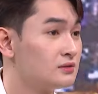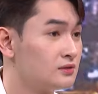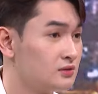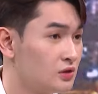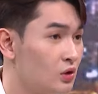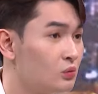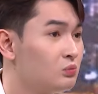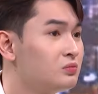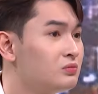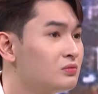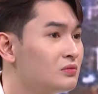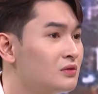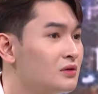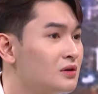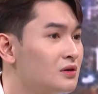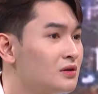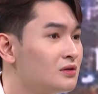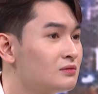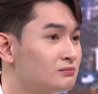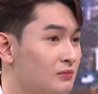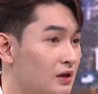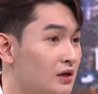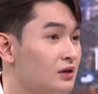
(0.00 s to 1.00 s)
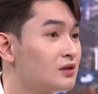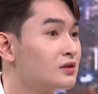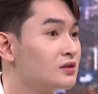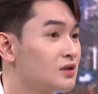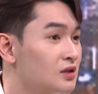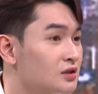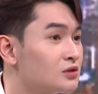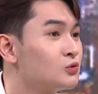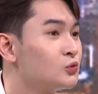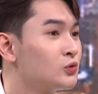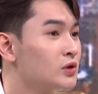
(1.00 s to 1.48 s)
đúng mình
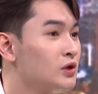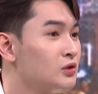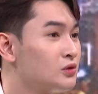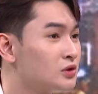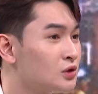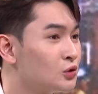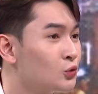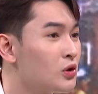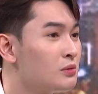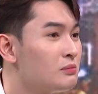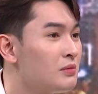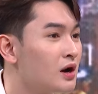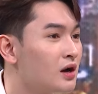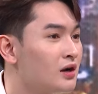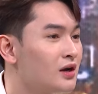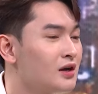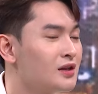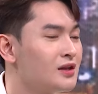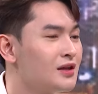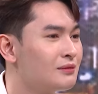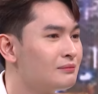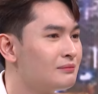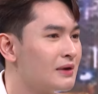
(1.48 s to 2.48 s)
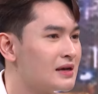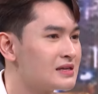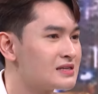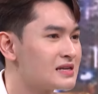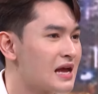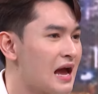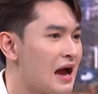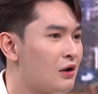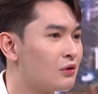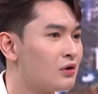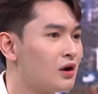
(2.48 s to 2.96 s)
được yêu thương quý mến đó nhưng mà
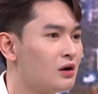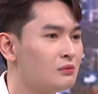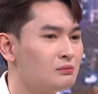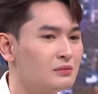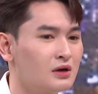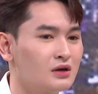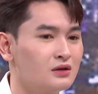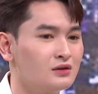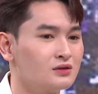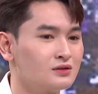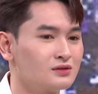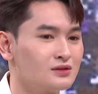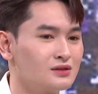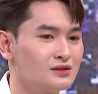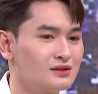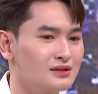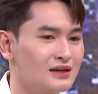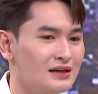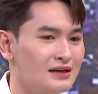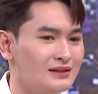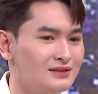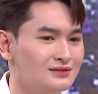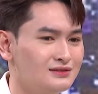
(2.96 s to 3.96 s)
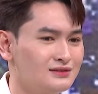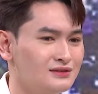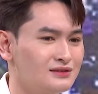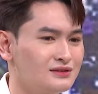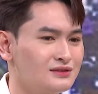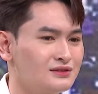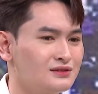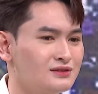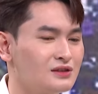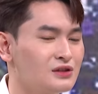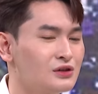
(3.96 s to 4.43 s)
sau đó mình được những cái
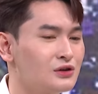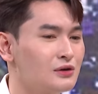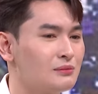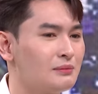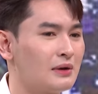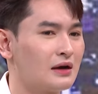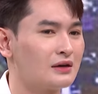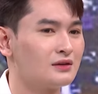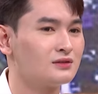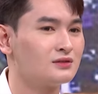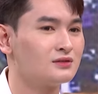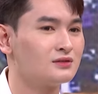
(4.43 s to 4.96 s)
người mà